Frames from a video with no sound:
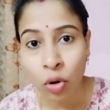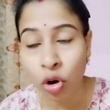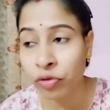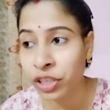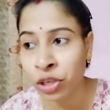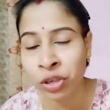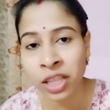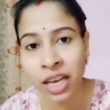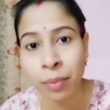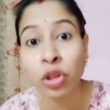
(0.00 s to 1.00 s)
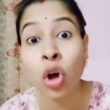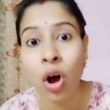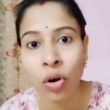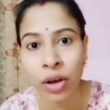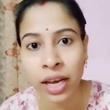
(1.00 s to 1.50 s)
ওর ভিডিওটা দেখে আমি থ
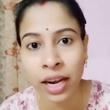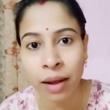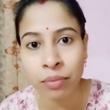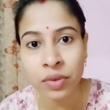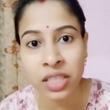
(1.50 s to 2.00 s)
হয়ে গেলাম